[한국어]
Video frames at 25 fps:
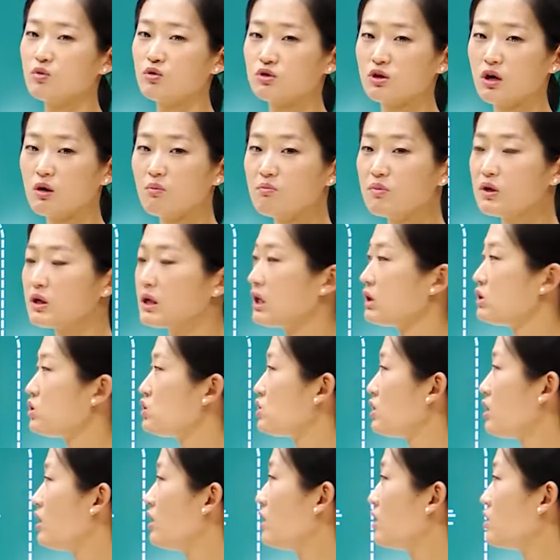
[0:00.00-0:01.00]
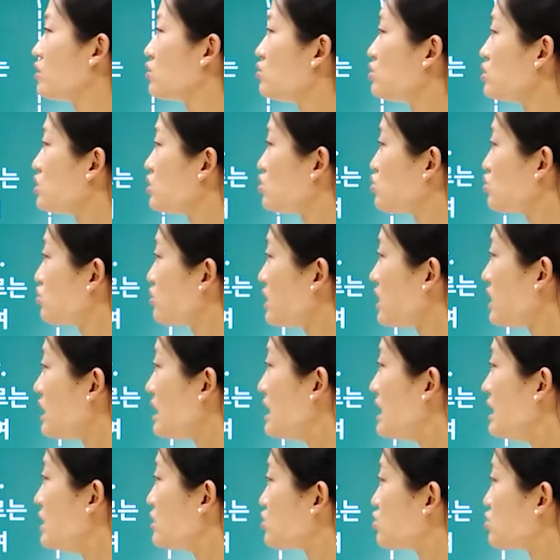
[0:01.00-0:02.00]
뭐 선비겠죠.
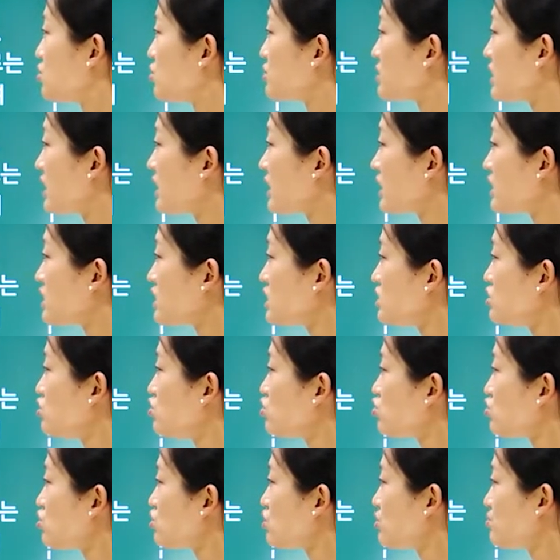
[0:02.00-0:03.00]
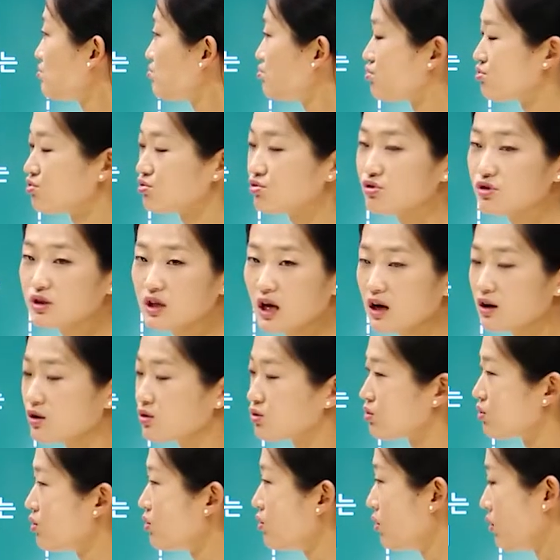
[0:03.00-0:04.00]
윤지충이 조상의 신주를
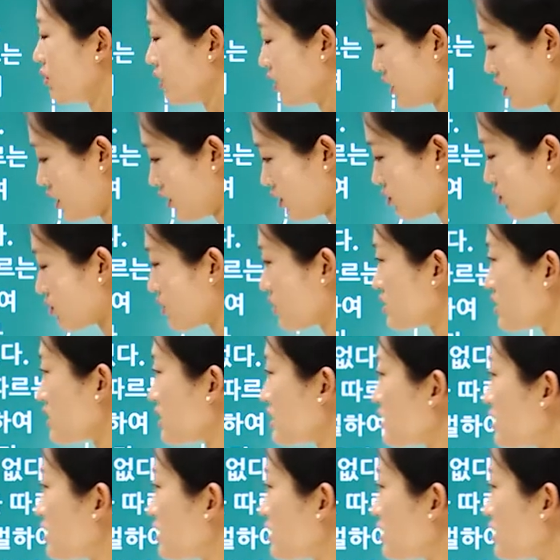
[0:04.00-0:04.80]
불사르고 굉장히